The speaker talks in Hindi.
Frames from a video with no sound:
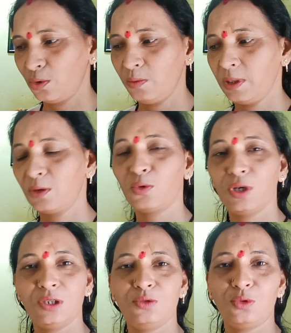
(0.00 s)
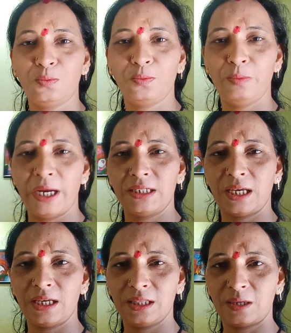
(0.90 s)
कोई मतलब कोई चीज़ हो तो बैठ
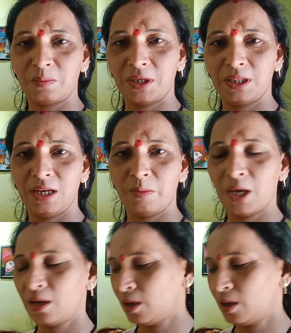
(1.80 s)
जाएंगे तर्पण देने में